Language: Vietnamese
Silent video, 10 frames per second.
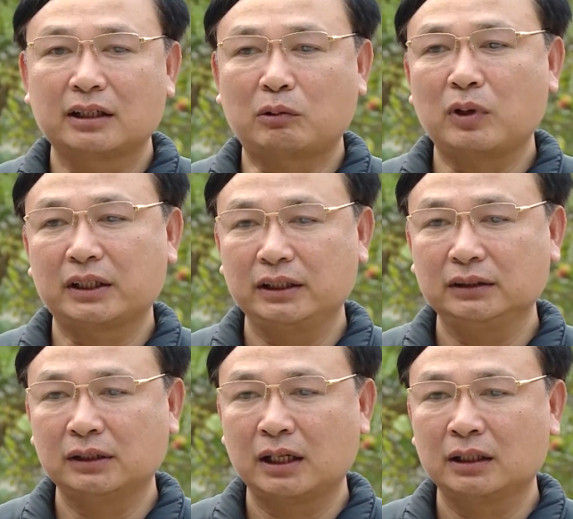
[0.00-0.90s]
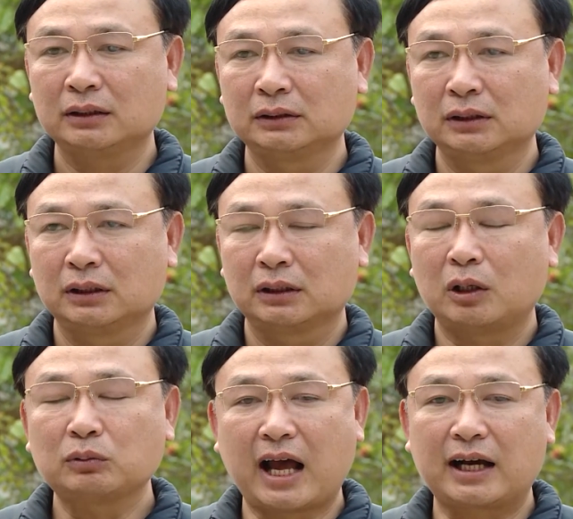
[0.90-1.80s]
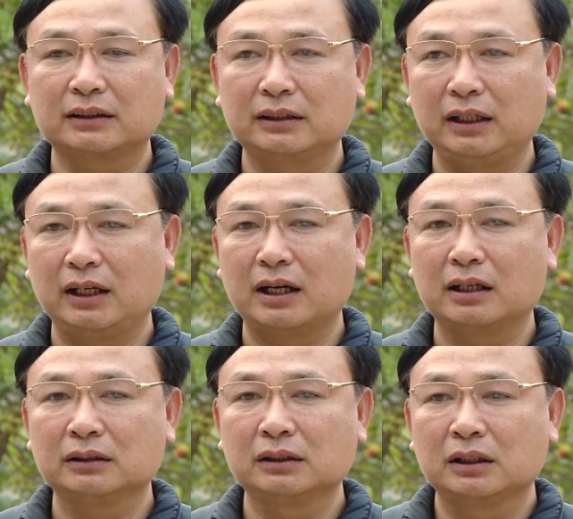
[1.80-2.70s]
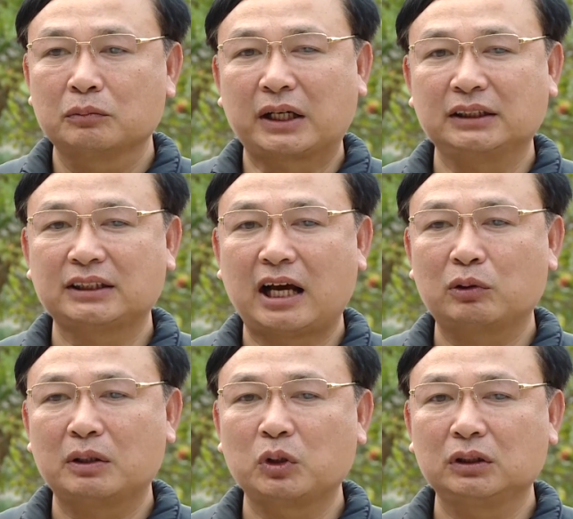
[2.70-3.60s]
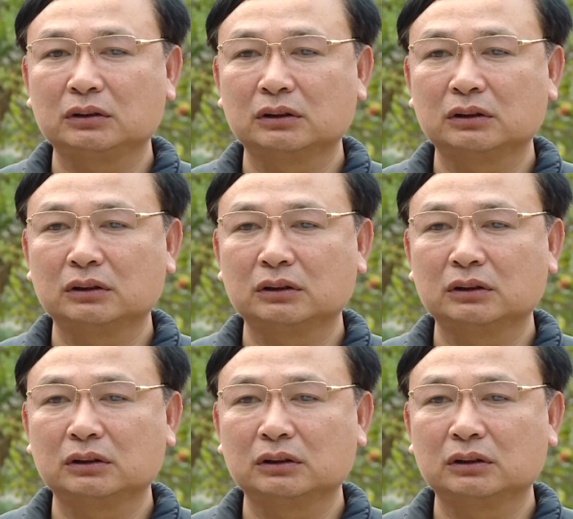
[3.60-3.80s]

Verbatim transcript: Trong quá trình à, công tác thì à, bác sĩ Sáu là một